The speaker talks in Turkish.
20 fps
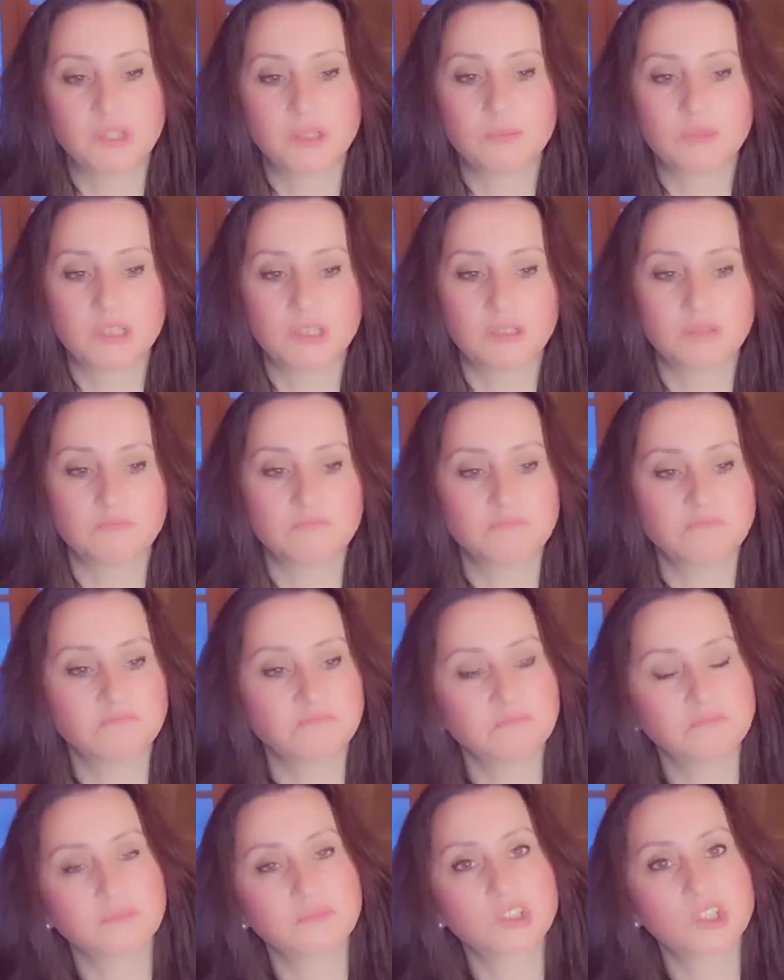ama
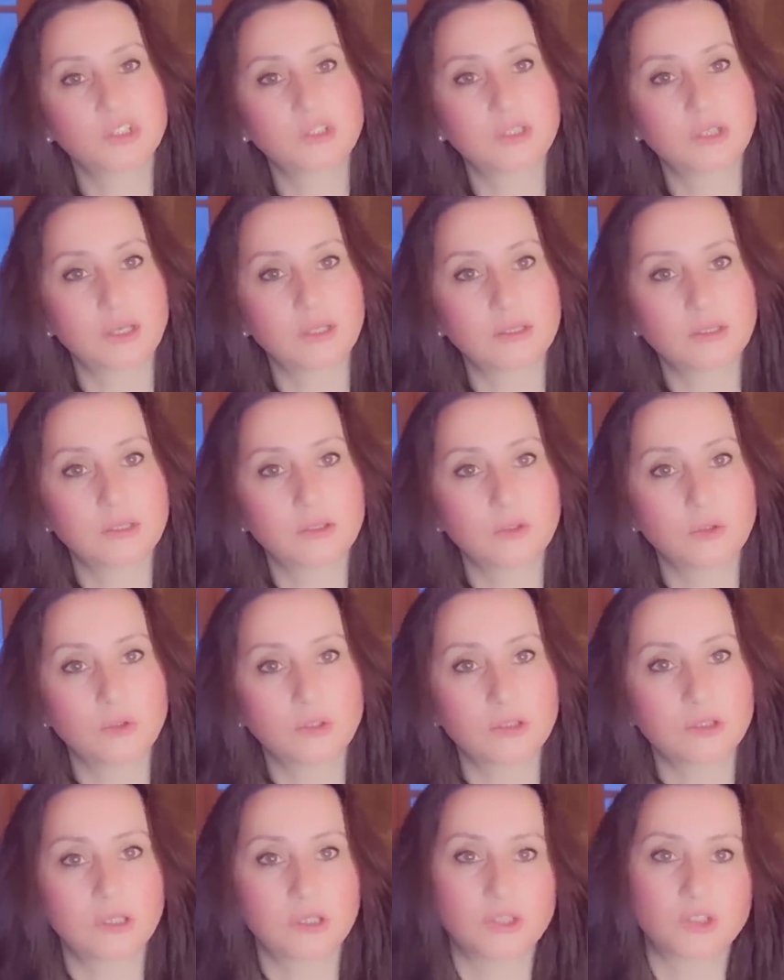çatı katları
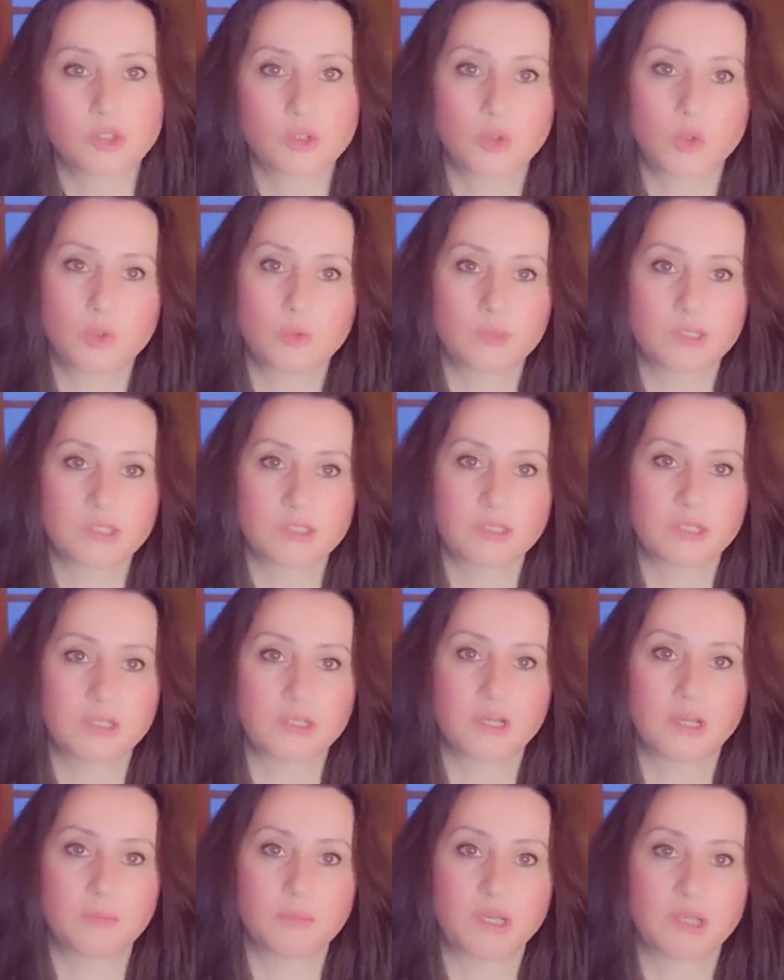orada açık olmasına
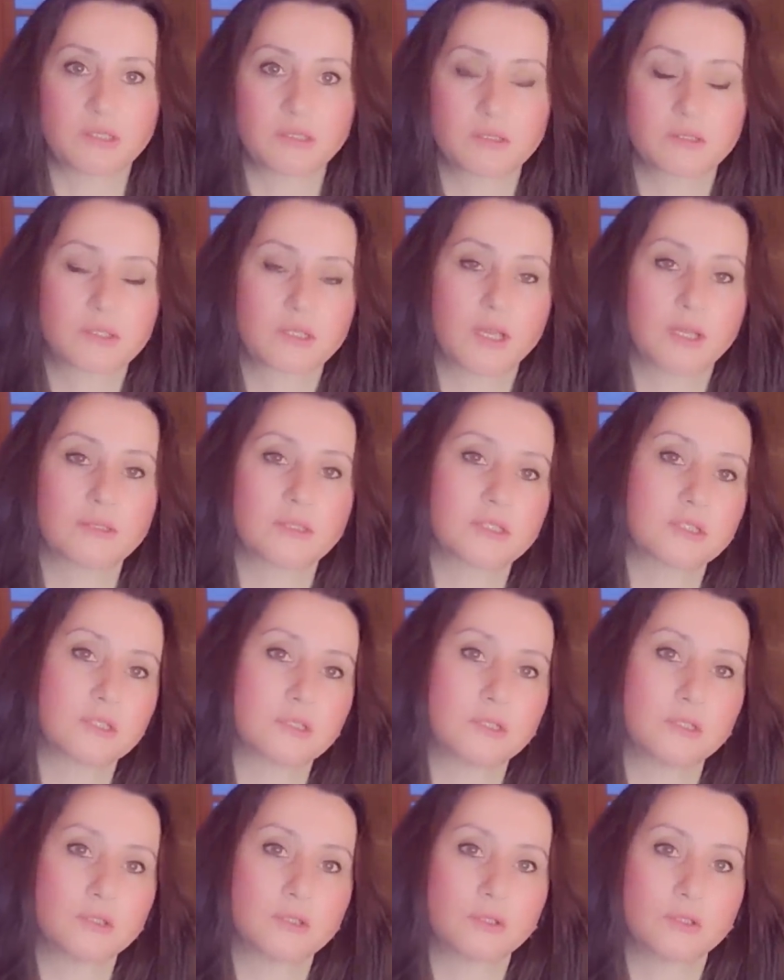rağmen,
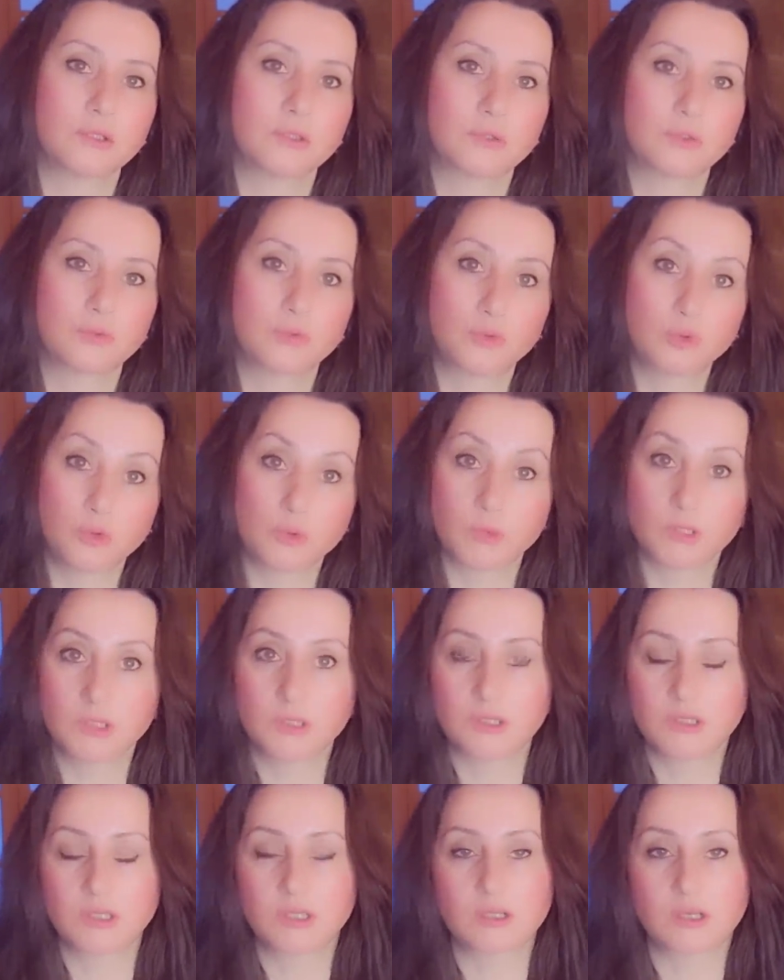kendisini
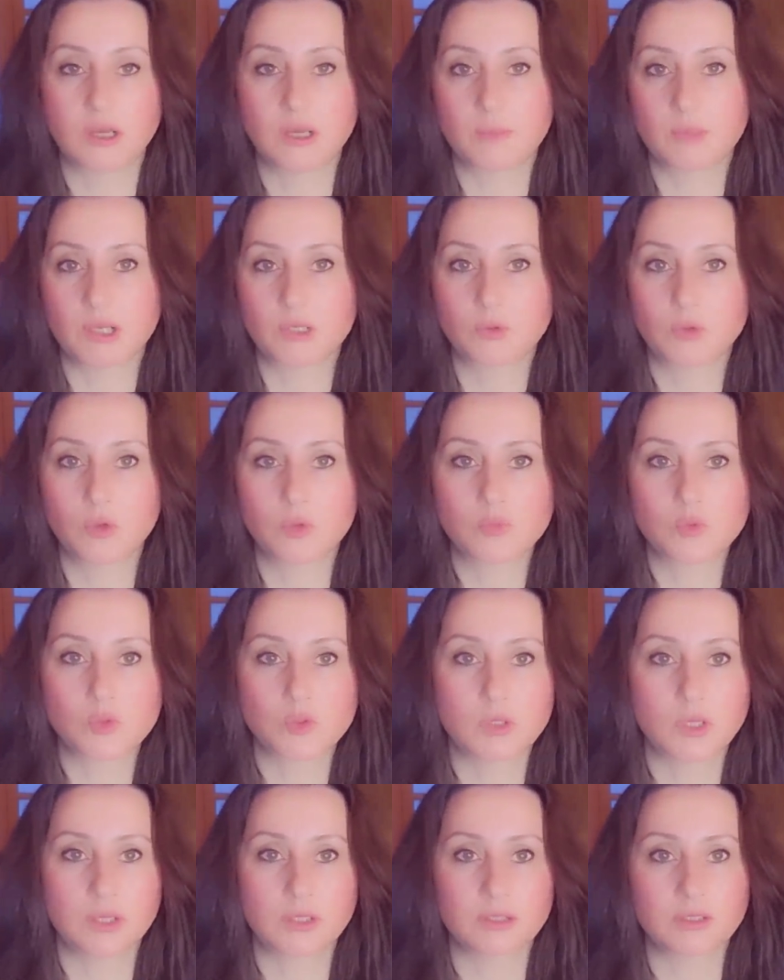duymalarına rağmen
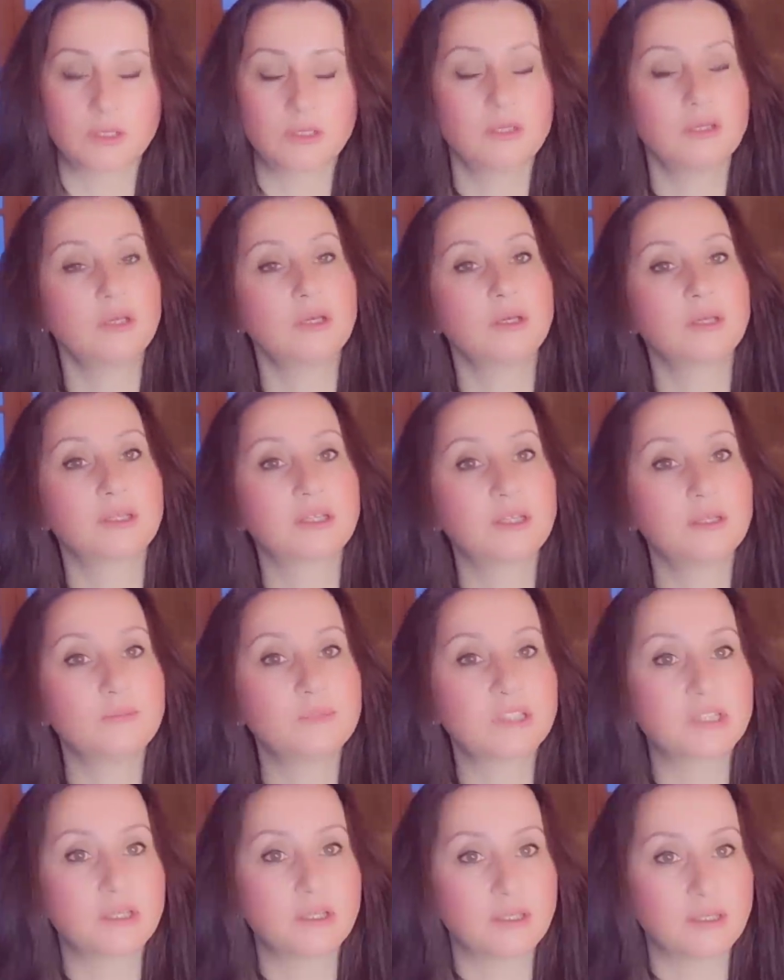komşularda
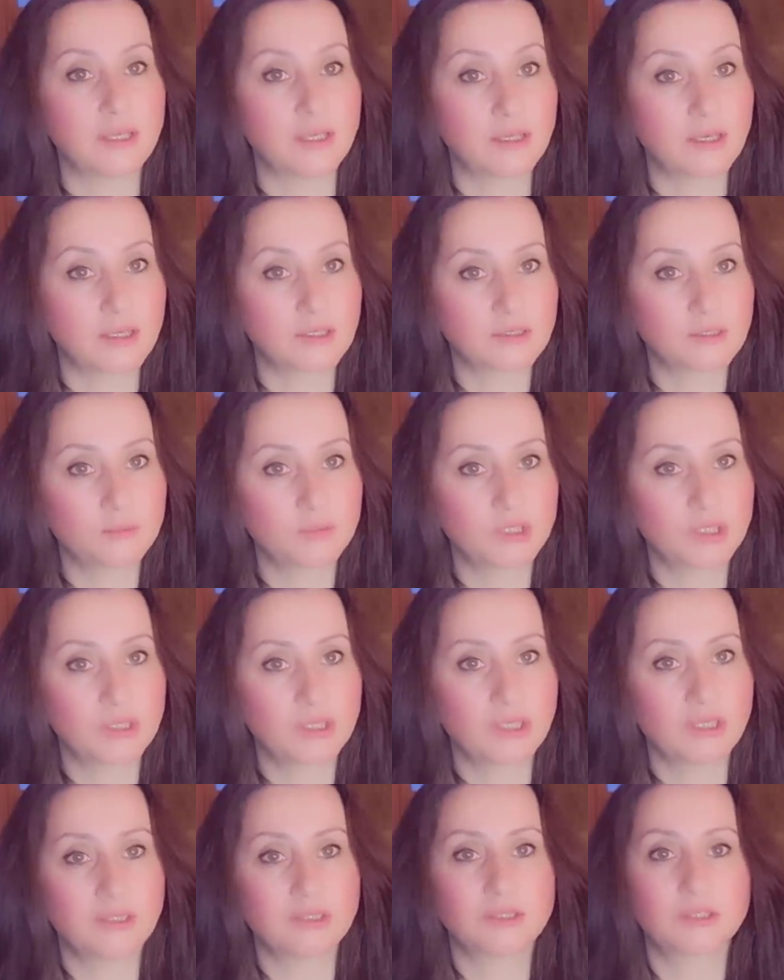kimse ne yardımına
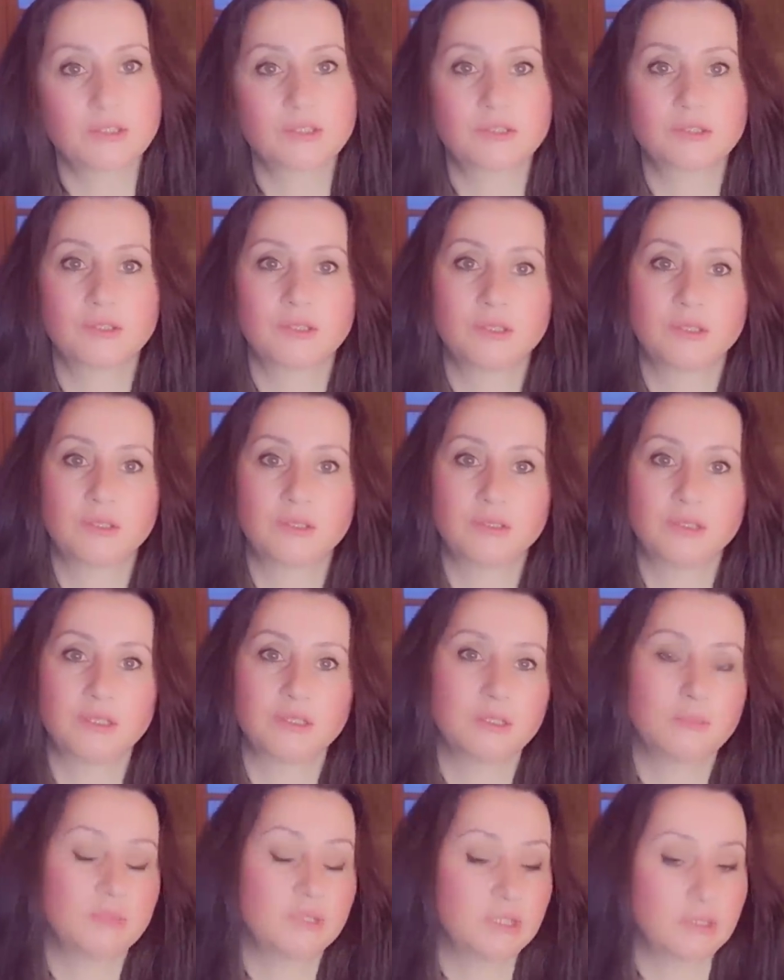gelir
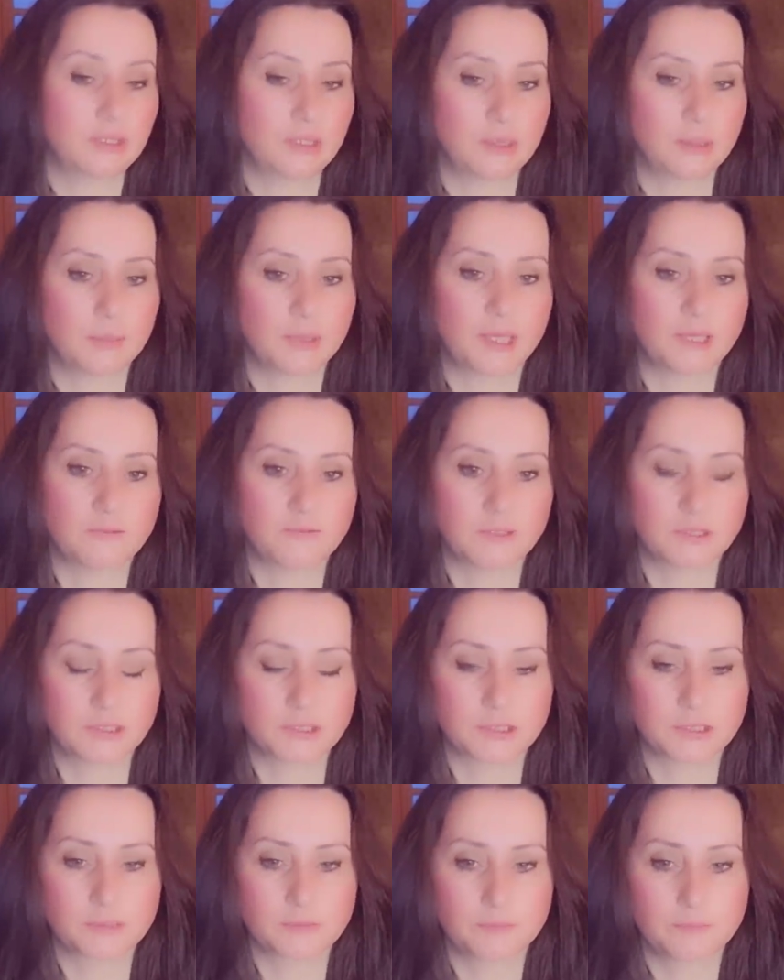ne de birine haber
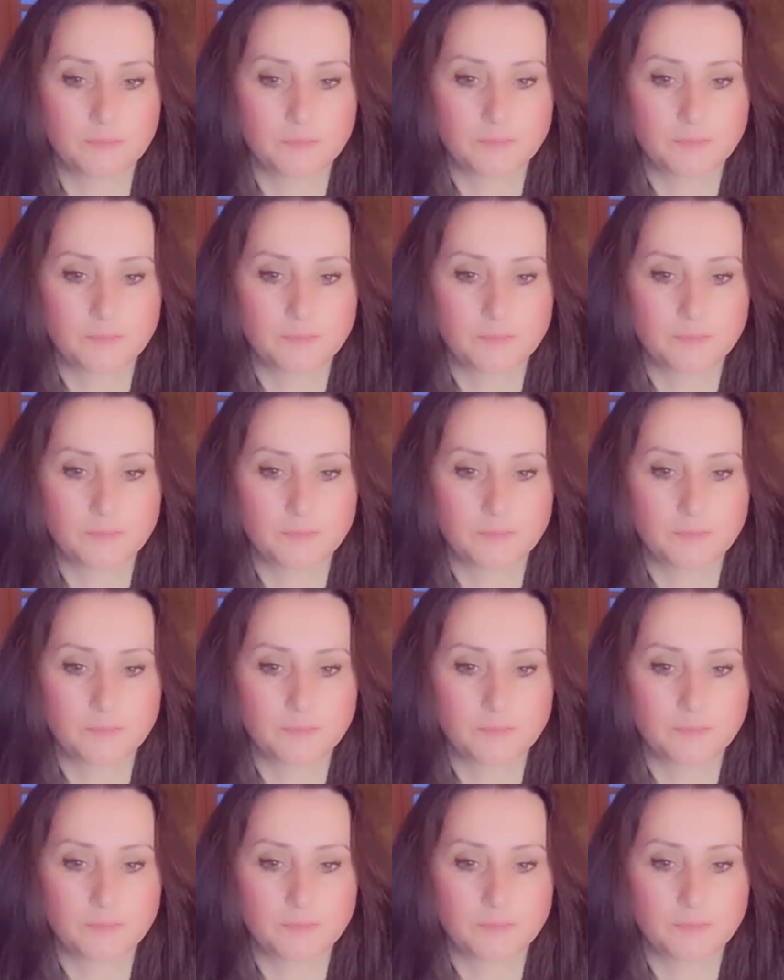verir.